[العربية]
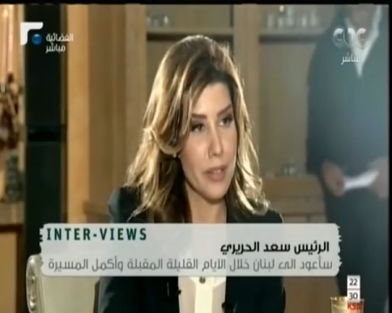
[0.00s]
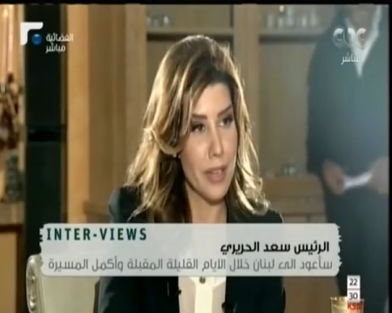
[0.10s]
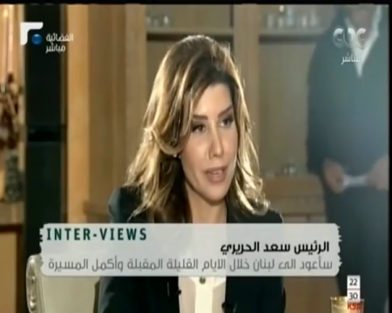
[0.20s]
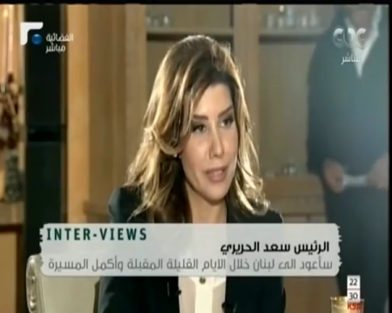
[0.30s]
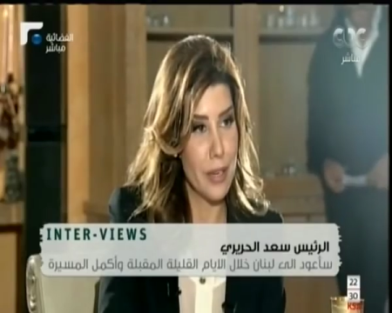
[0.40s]

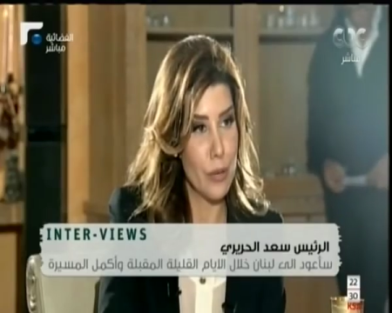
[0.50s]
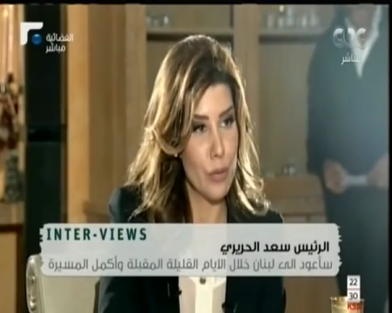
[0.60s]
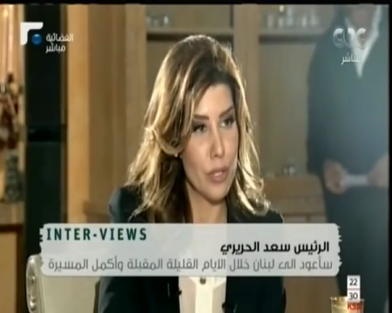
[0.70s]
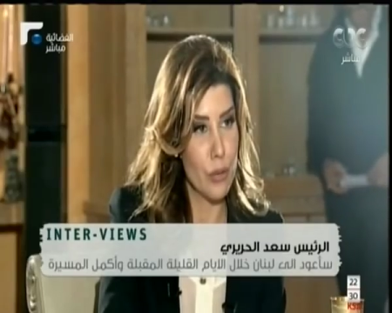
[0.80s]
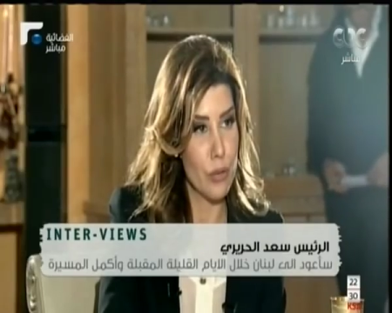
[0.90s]
بعدين
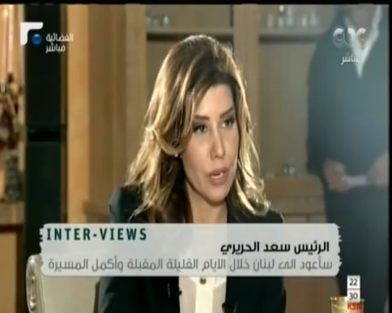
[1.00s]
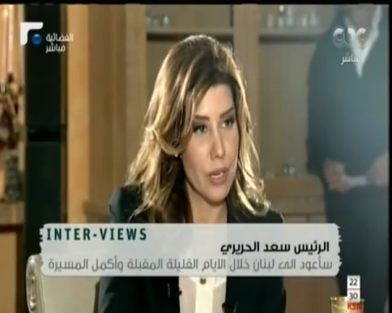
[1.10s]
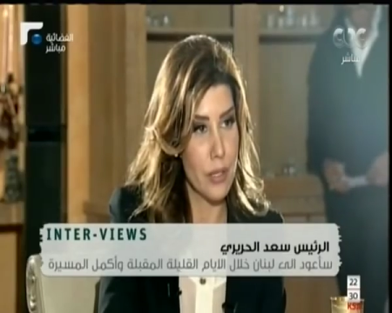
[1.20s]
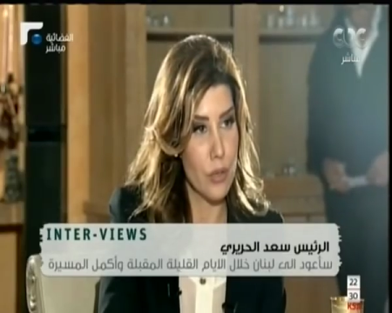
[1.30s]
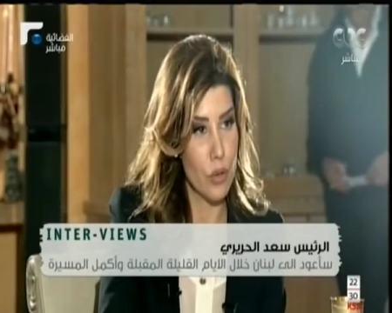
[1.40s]
لحظه بايد
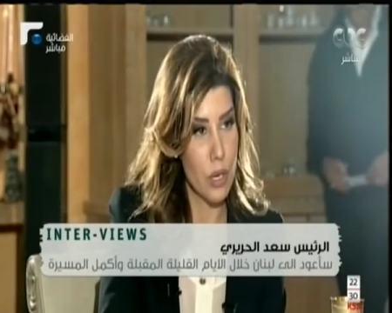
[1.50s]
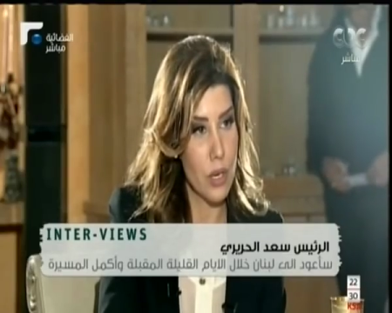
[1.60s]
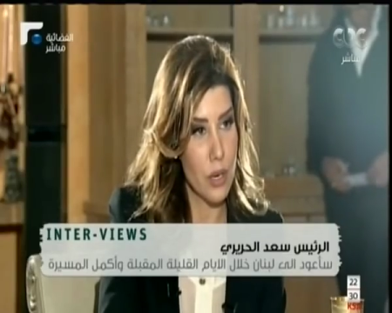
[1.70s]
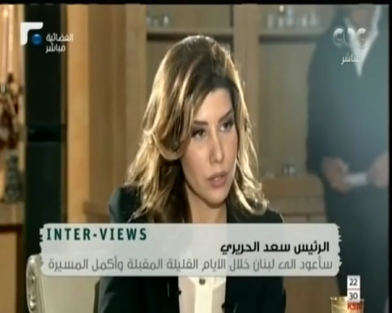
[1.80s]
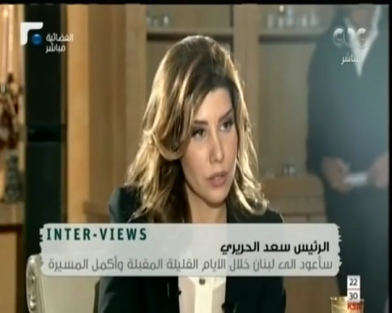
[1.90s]
الشيخ سعد
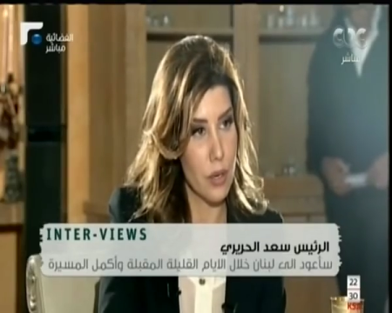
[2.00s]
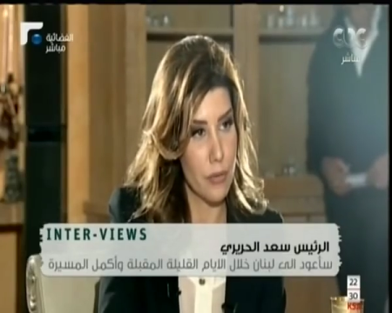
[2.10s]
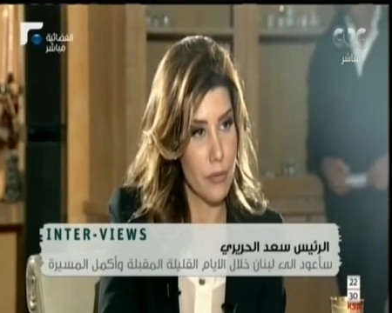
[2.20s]
كيف قال له